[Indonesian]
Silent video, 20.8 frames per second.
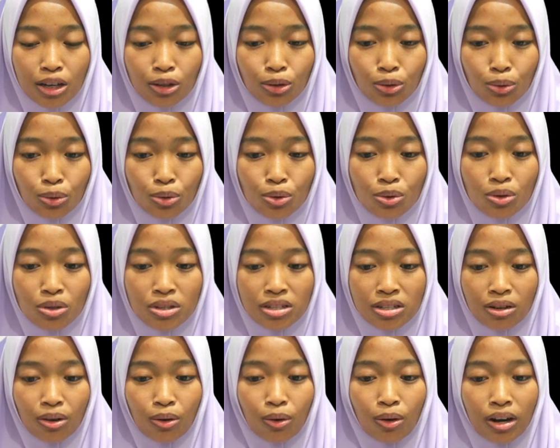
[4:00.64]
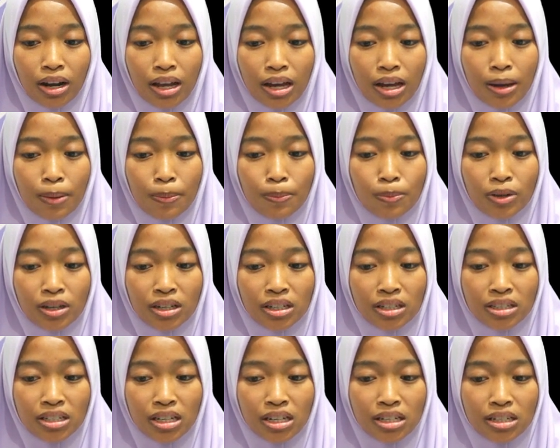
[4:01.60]
yaitu sekolah,
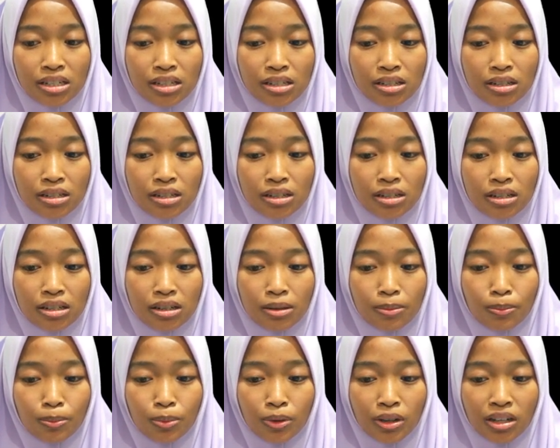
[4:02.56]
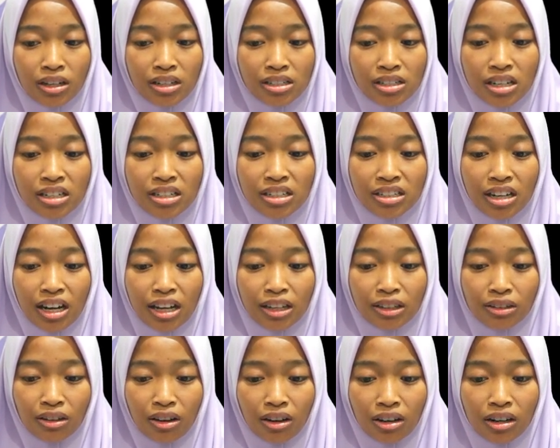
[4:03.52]
bekerja di bekerja di
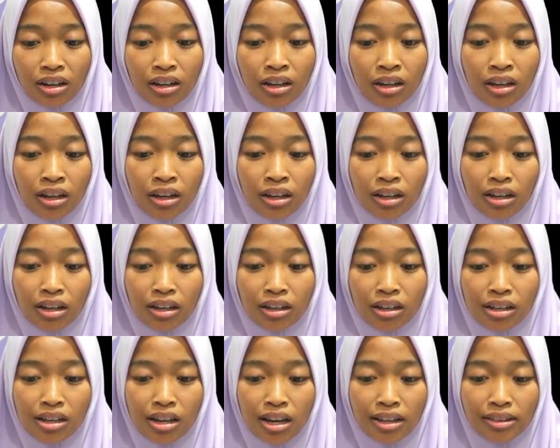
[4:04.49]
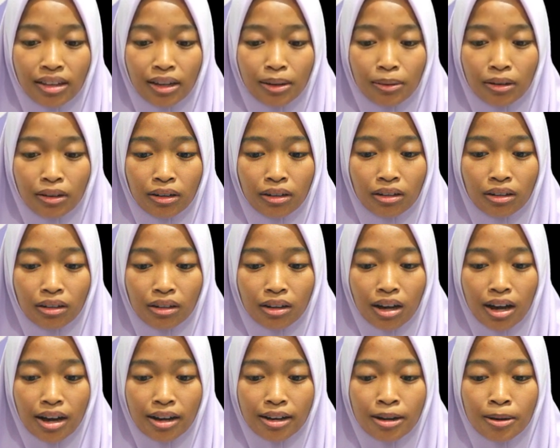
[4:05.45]
kantor, kegiatan
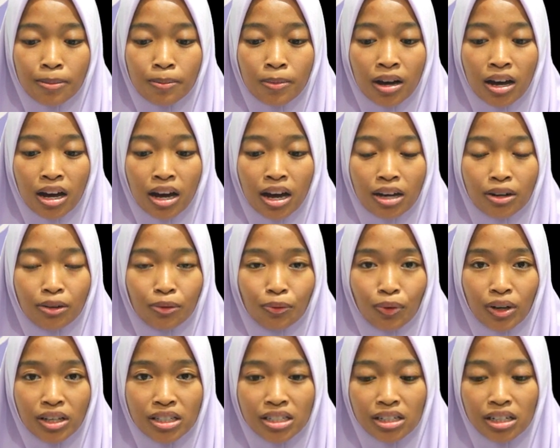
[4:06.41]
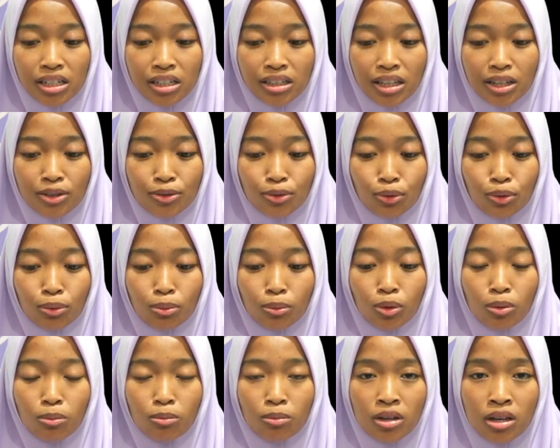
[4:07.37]
keagamaan, fasilitas
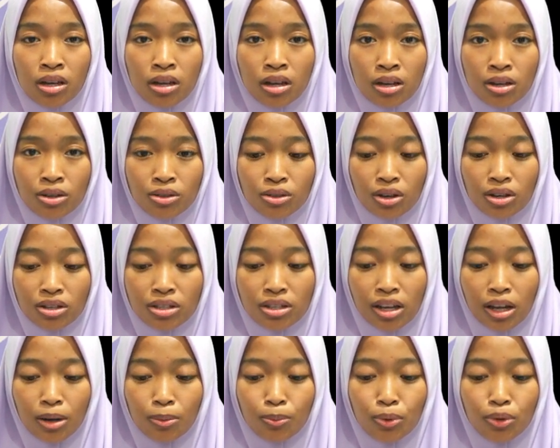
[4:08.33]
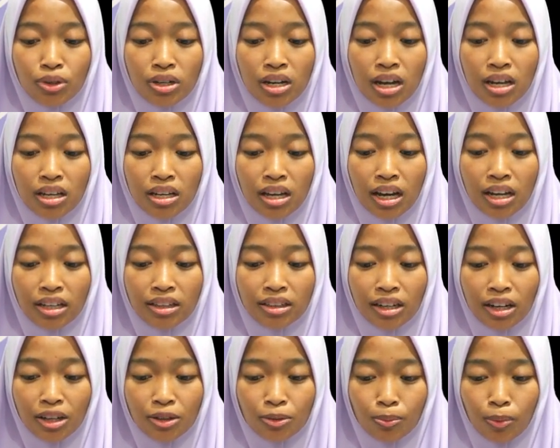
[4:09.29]
umum, sosial budaya,
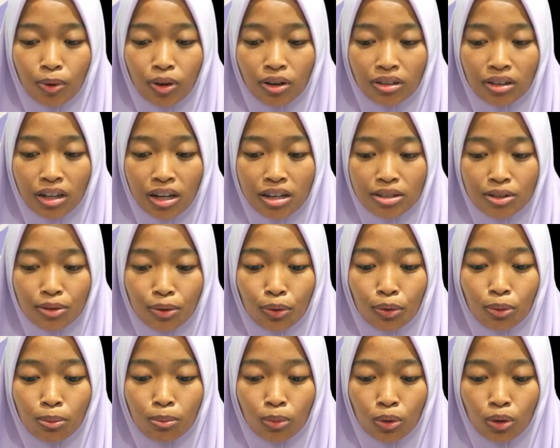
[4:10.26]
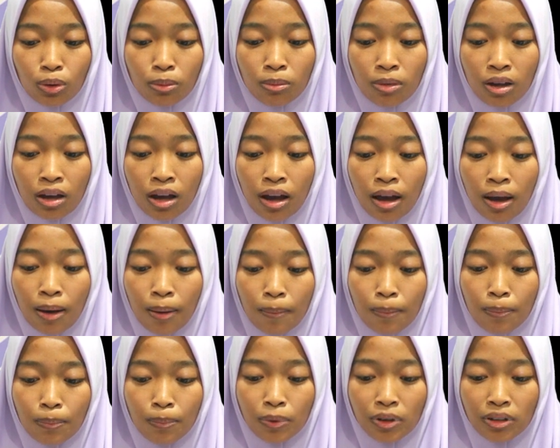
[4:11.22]
transportasi umum,
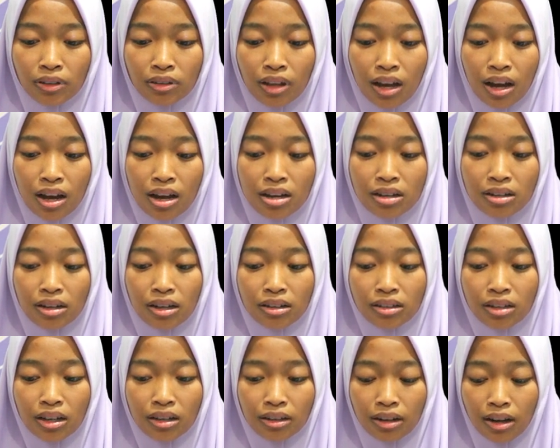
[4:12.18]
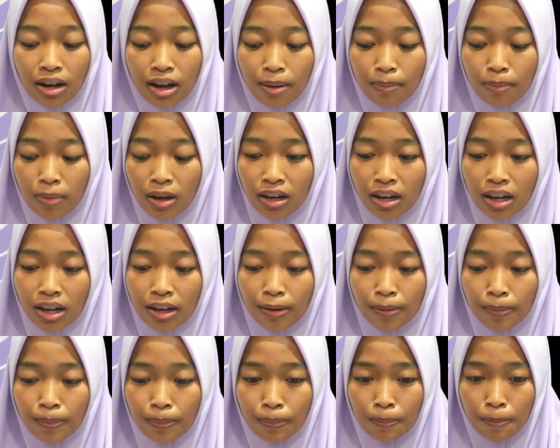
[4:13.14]
pertahanan dan
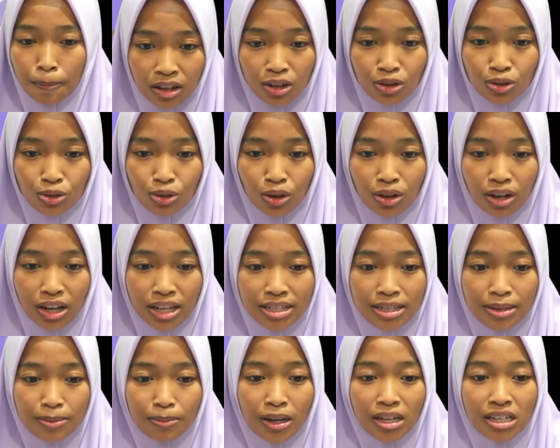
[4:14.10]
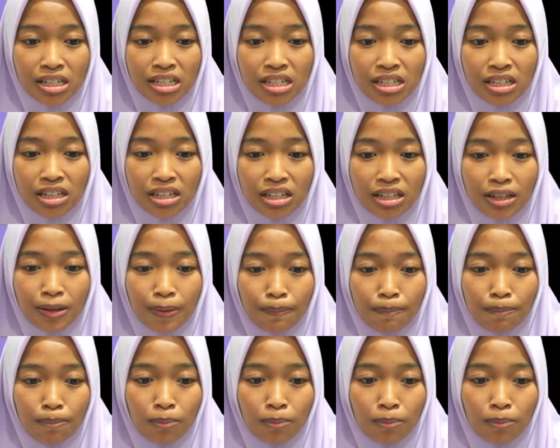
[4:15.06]
keamanan. Isolasi mandiri